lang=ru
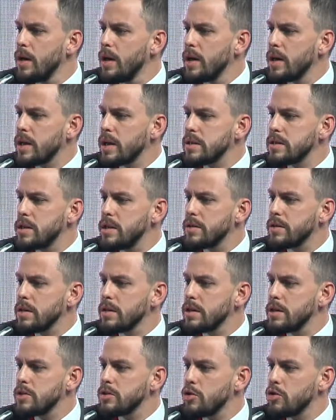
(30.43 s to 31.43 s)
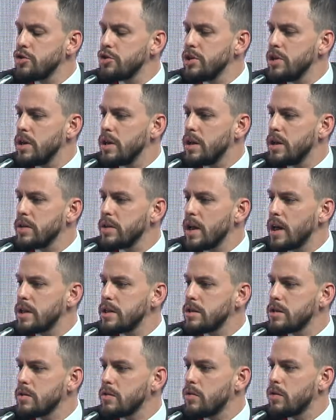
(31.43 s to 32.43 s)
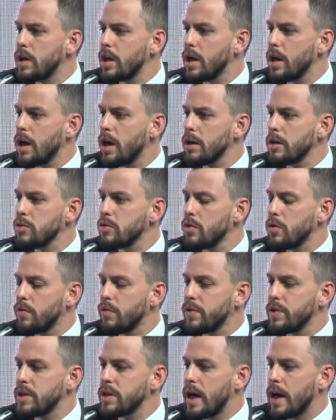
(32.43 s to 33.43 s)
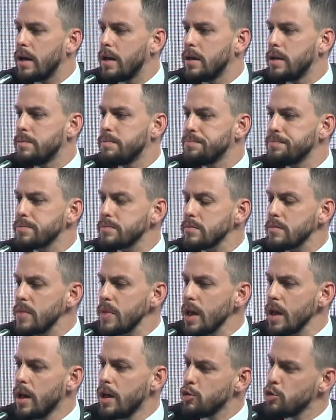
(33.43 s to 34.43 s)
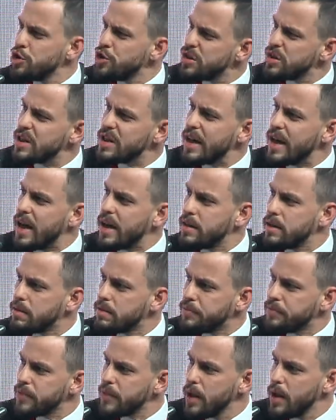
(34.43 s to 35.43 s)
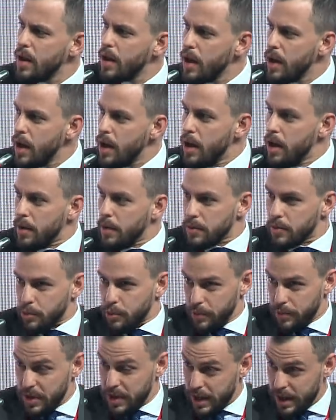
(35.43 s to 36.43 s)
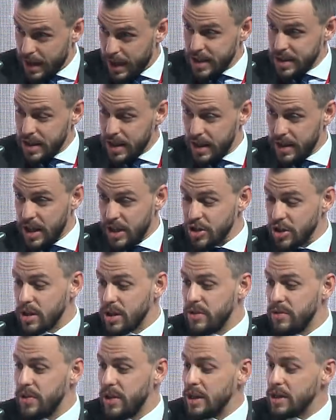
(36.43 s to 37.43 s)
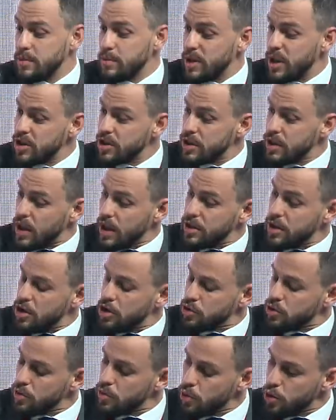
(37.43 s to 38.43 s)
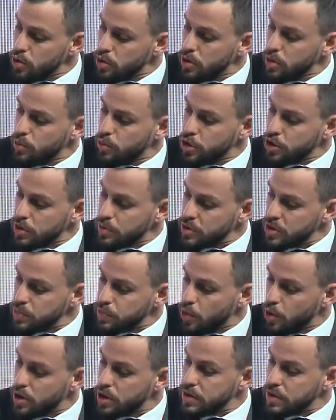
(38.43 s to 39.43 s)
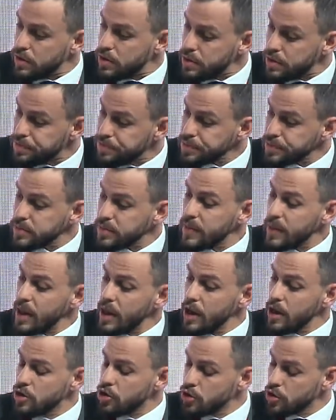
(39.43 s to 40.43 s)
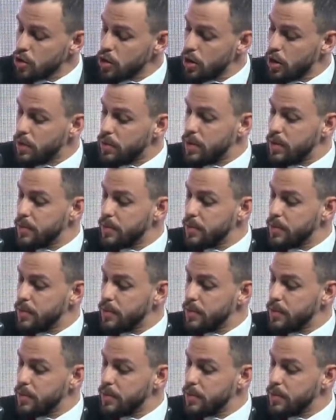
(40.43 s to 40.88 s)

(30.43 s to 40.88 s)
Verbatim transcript: разлита на источники Натио, Рикардо в Италии – это очень странно. Раз на нашей конференции мы даже отечественную воду не можем использовать, что...